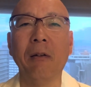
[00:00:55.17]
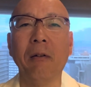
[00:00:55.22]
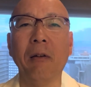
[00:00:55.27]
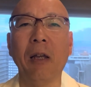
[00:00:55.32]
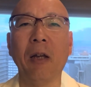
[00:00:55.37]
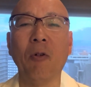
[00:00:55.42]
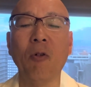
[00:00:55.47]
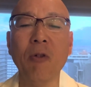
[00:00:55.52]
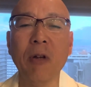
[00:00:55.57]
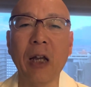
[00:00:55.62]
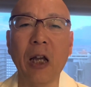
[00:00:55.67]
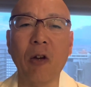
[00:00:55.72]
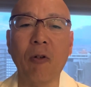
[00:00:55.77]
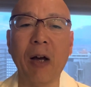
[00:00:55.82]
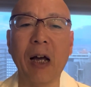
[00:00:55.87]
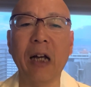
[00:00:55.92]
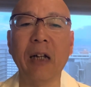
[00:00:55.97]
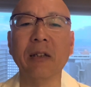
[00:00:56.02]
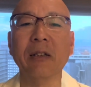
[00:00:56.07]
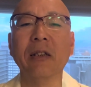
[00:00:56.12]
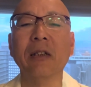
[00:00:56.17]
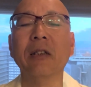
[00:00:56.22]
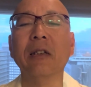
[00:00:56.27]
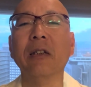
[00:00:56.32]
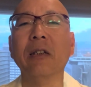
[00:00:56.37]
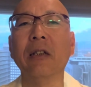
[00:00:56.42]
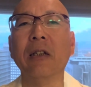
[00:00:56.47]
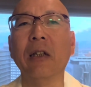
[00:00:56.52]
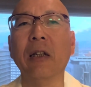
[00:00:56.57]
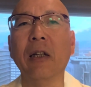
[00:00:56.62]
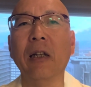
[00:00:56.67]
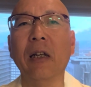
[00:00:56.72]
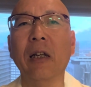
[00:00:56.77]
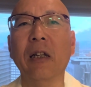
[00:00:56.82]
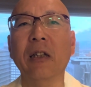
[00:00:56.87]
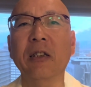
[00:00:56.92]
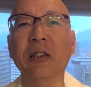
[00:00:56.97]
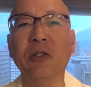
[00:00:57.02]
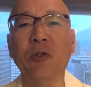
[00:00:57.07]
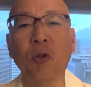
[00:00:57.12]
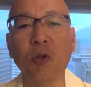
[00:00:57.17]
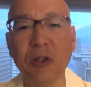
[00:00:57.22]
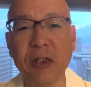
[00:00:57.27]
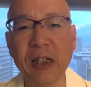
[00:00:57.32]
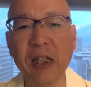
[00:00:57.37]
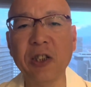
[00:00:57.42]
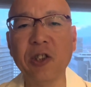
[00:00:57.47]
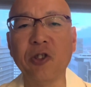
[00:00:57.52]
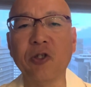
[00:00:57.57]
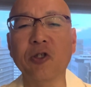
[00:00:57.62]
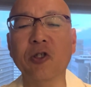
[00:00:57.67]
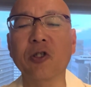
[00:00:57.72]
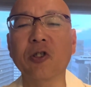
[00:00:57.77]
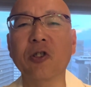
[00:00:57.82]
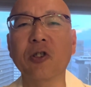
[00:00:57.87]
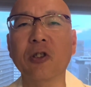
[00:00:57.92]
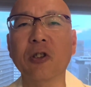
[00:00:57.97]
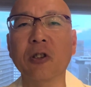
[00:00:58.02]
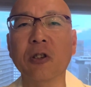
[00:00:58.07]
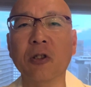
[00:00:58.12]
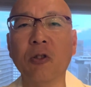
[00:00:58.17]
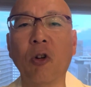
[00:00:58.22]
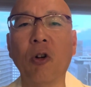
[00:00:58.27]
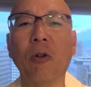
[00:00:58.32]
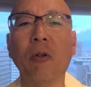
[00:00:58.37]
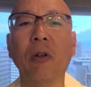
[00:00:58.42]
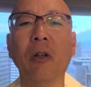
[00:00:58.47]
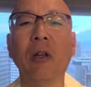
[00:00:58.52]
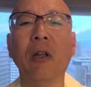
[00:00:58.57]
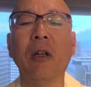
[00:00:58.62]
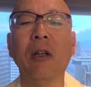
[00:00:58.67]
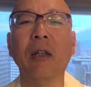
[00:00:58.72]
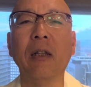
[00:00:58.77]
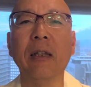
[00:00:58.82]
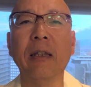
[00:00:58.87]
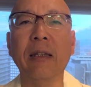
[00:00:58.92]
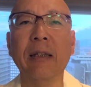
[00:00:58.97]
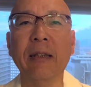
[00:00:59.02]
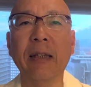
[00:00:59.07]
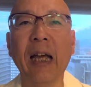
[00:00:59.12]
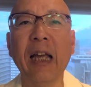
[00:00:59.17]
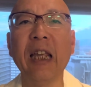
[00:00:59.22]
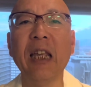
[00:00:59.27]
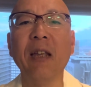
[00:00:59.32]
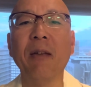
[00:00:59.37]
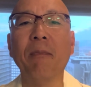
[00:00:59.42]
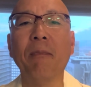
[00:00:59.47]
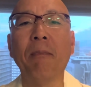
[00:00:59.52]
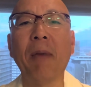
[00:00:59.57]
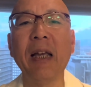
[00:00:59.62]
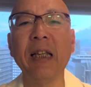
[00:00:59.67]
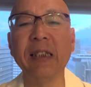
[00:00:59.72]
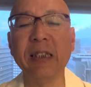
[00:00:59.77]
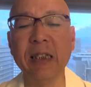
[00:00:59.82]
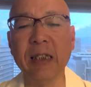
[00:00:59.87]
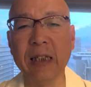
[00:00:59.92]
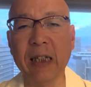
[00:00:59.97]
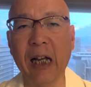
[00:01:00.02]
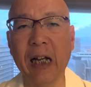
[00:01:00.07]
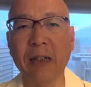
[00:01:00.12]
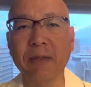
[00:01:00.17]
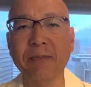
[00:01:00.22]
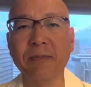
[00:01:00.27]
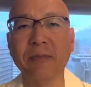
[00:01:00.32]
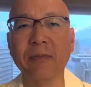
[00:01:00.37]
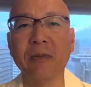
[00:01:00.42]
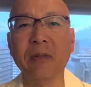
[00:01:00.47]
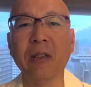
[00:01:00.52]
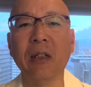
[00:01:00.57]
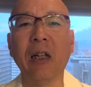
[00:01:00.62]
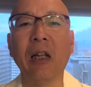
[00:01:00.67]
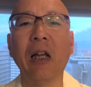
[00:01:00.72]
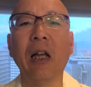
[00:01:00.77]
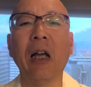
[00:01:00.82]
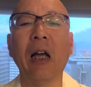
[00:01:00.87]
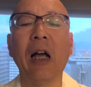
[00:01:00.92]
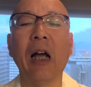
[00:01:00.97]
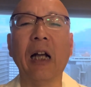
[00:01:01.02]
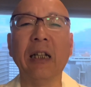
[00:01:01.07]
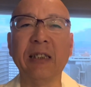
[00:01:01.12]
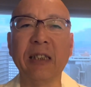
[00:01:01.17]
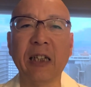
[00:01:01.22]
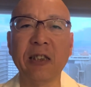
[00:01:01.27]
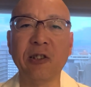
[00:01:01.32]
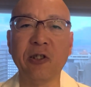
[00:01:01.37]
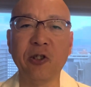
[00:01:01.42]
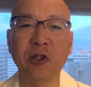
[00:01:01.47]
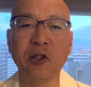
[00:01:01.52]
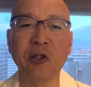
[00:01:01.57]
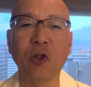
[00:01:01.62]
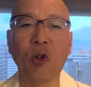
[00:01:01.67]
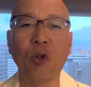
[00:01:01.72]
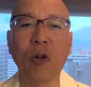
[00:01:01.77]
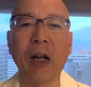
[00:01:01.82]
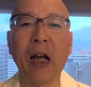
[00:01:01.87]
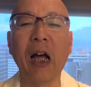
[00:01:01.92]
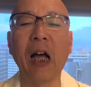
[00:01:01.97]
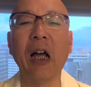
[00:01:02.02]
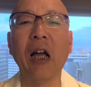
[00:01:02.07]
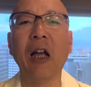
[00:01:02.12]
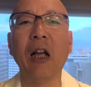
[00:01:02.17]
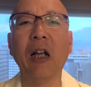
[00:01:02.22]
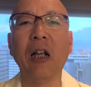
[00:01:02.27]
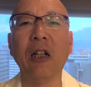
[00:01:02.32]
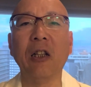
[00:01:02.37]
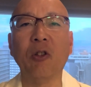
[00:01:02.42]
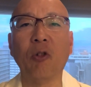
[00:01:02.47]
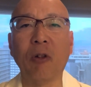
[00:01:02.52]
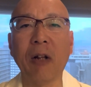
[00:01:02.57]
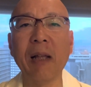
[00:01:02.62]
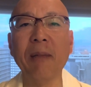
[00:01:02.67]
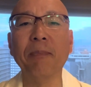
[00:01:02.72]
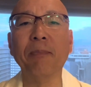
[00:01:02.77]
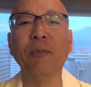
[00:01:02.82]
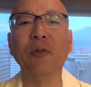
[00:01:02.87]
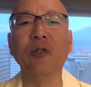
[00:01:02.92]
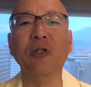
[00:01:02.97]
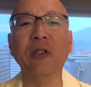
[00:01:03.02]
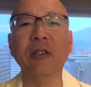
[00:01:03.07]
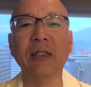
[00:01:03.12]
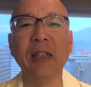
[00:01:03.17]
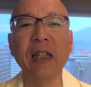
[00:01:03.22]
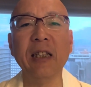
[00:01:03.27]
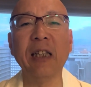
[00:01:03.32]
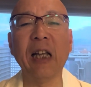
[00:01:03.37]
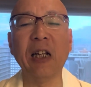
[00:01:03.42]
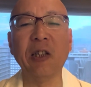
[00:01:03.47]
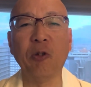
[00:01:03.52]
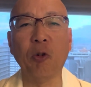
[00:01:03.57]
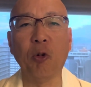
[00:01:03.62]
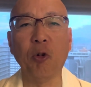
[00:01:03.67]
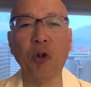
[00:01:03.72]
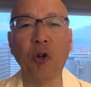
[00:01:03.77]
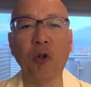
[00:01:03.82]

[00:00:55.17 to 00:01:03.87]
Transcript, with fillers: 今回はジョージア州の大陪審が8月14日トランプ前大統領